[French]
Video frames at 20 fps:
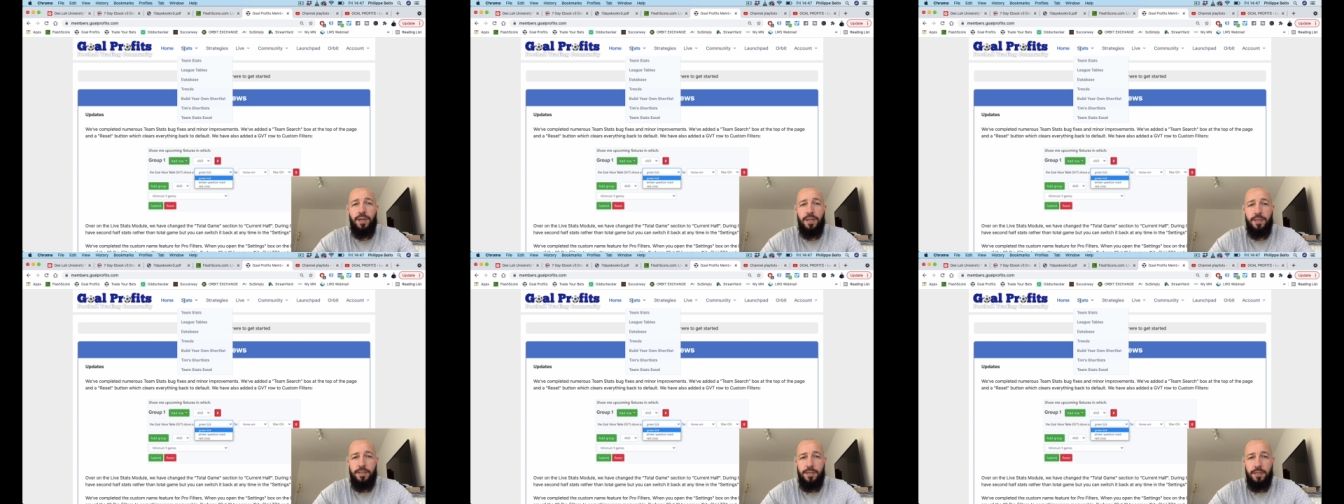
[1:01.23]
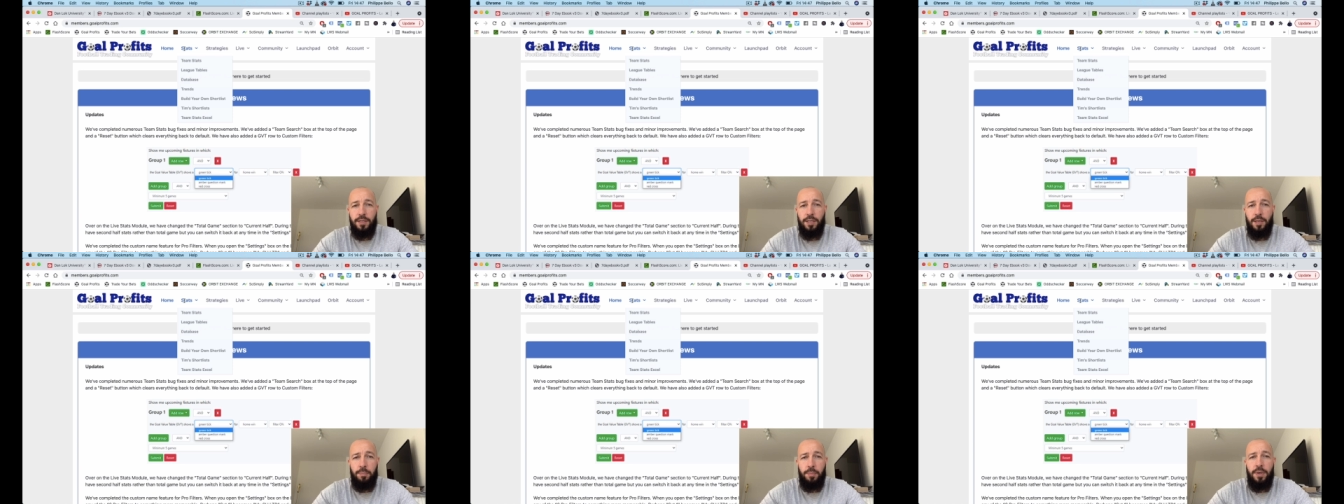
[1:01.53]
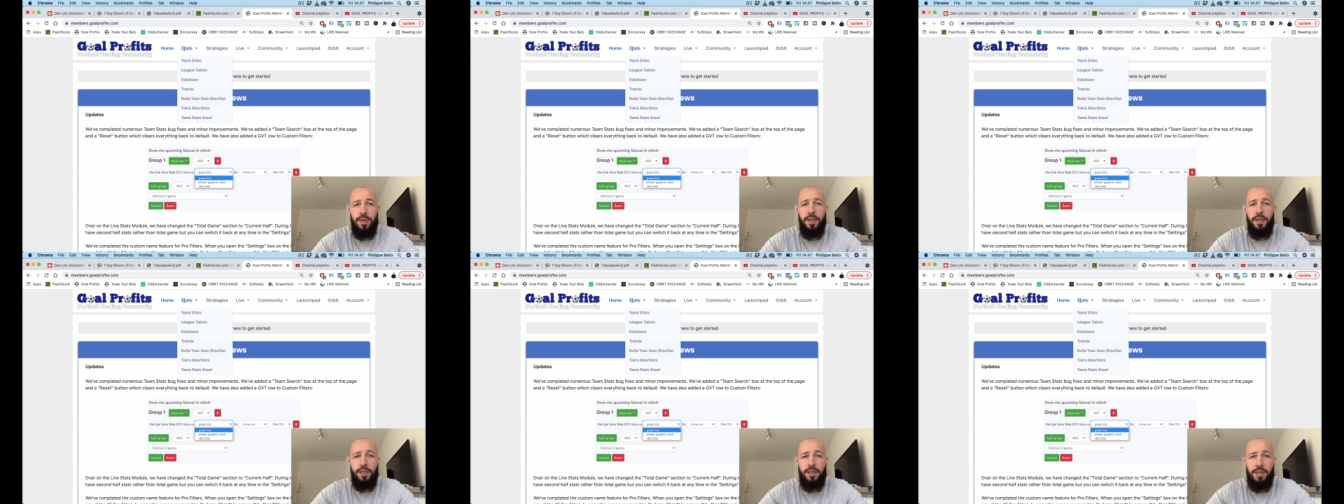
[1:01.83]
les
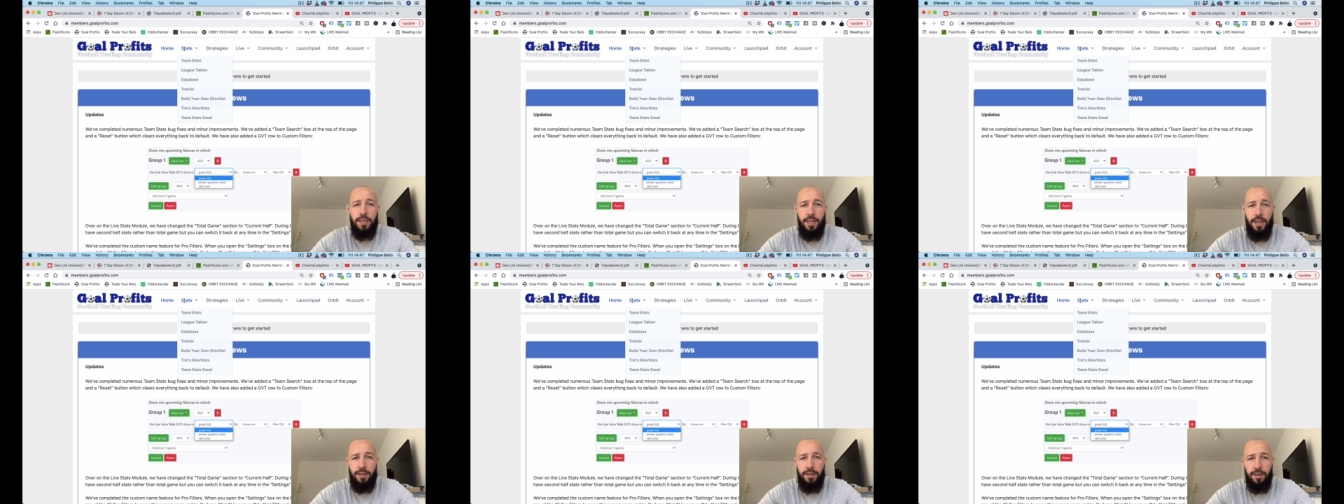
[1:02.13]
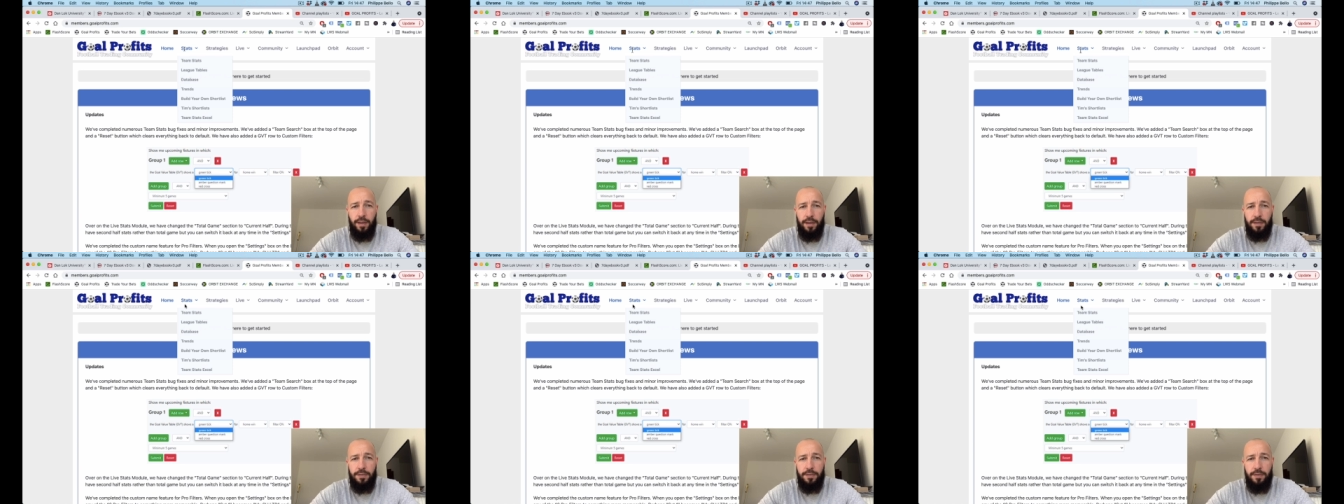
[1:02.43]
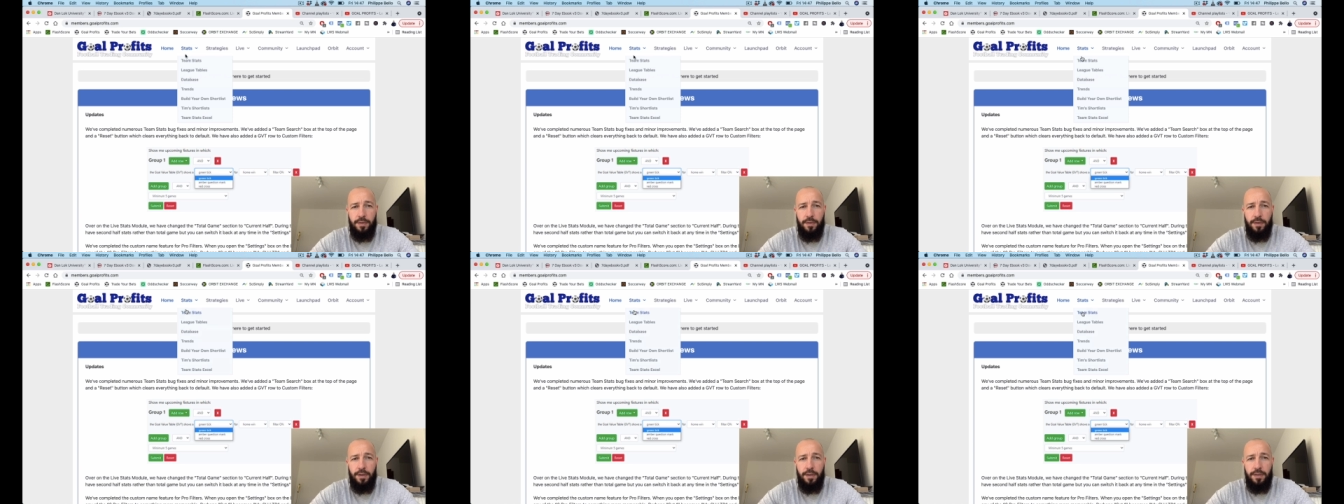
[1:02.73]
équipes qui
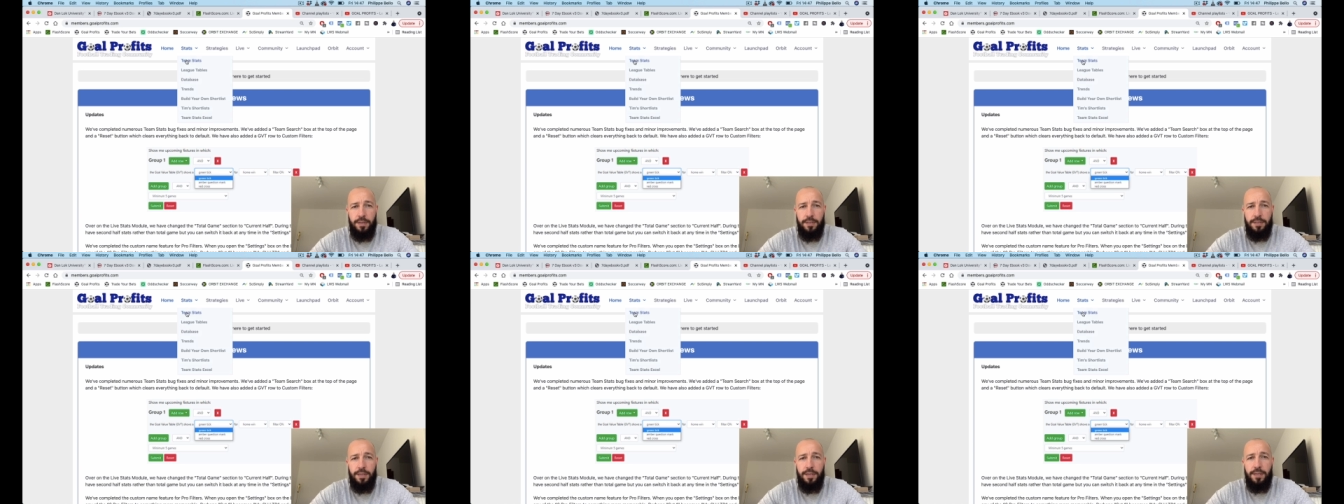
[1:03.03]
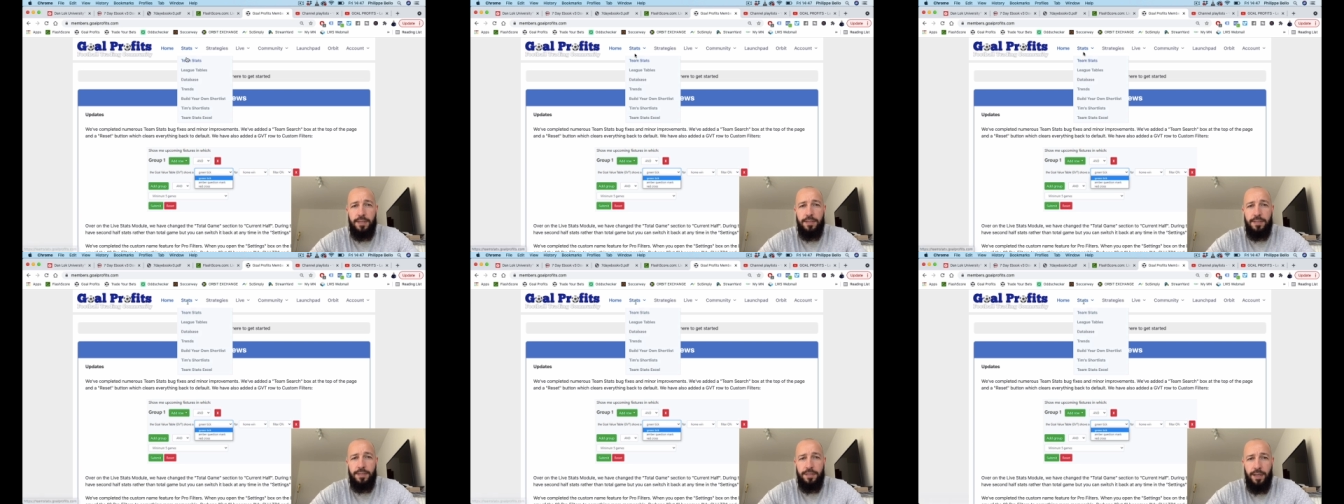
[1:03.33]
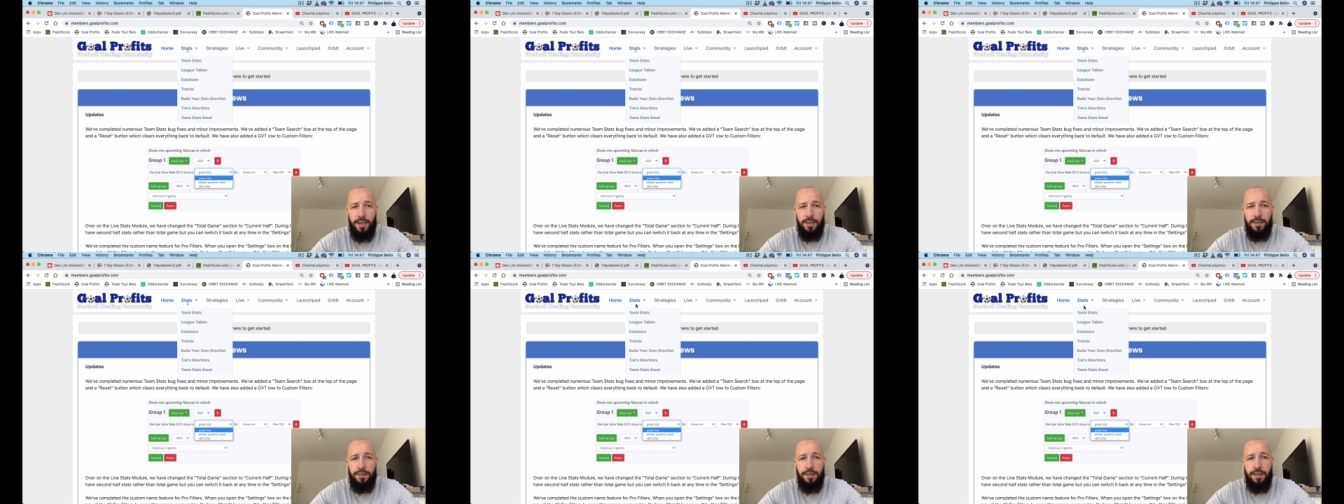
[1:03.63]
t'intéressent. C'est
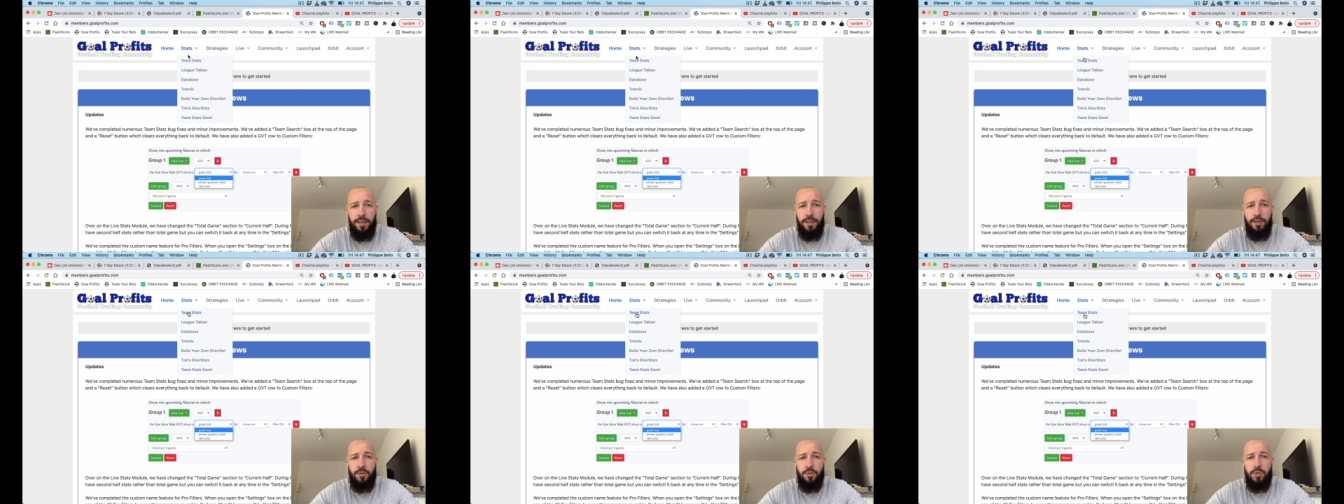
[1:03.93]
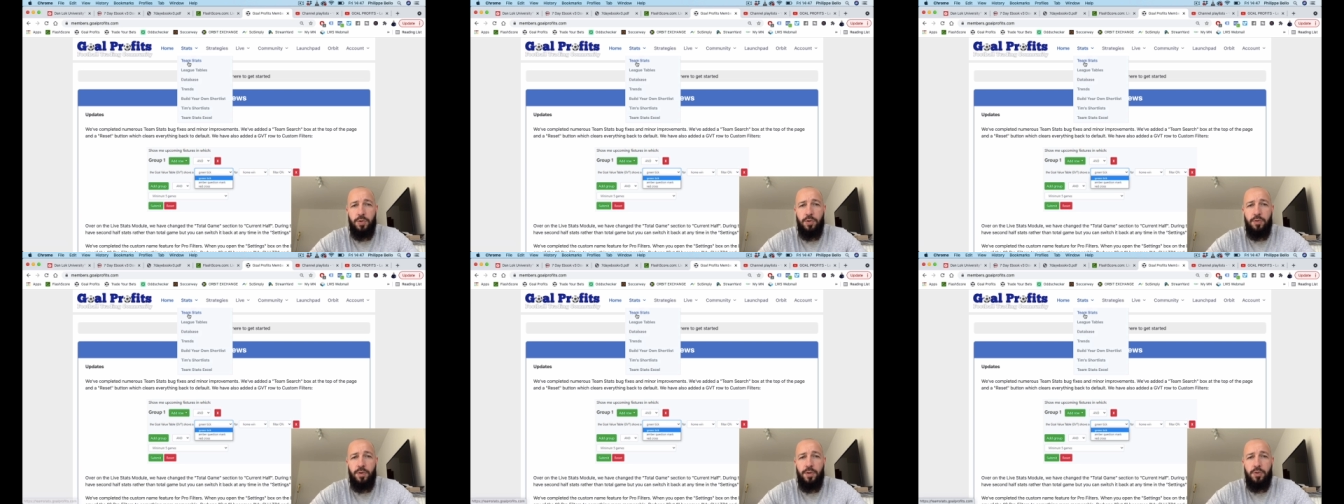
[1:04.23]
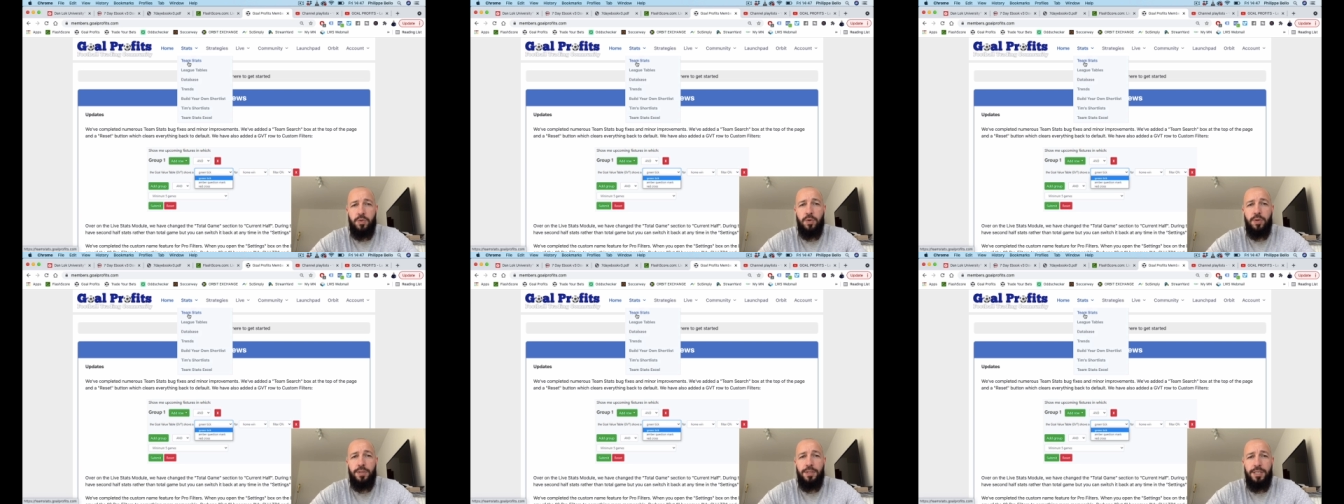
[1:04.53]
stats et ensuite tu vas
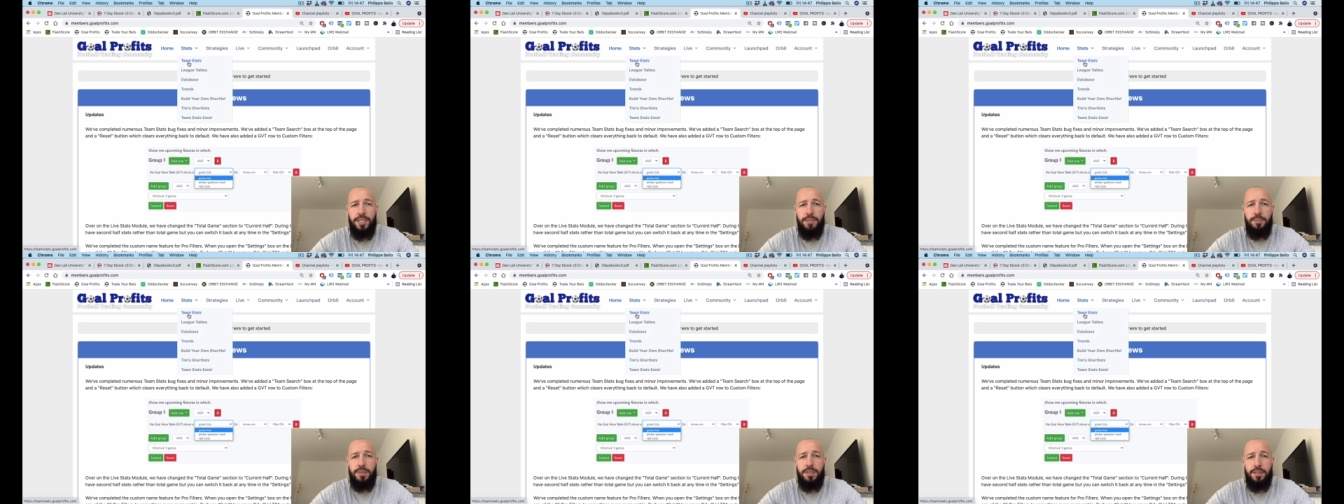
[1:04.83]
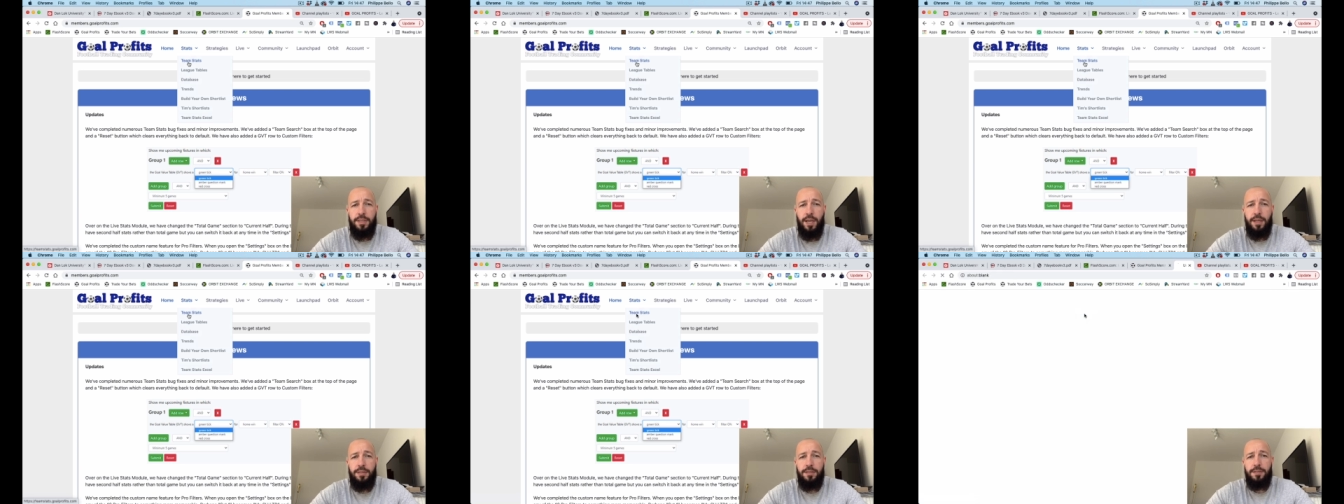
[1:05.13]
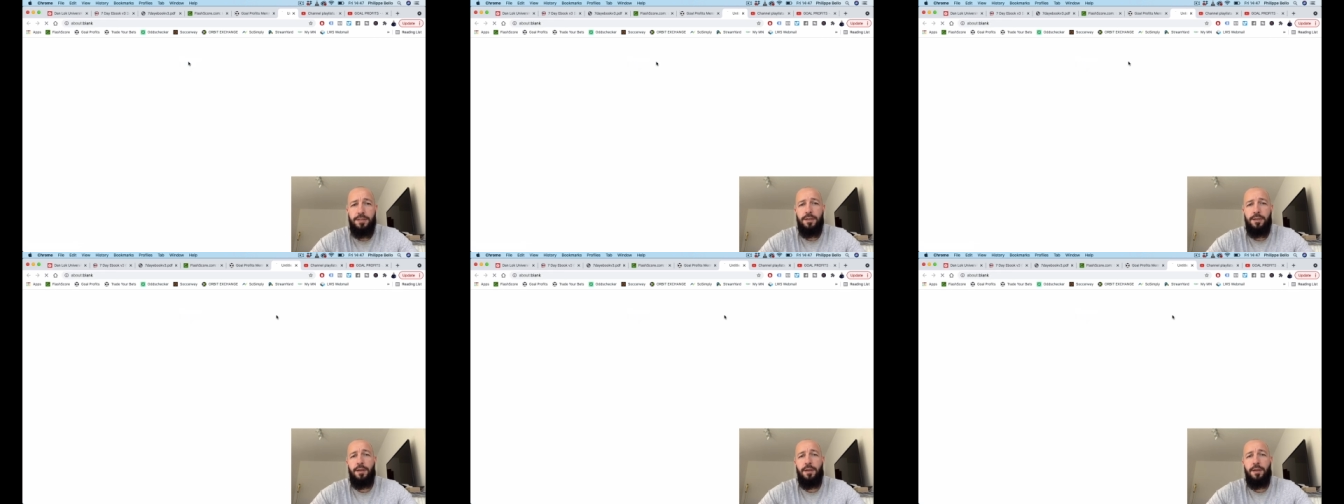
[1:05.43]
sur team stats,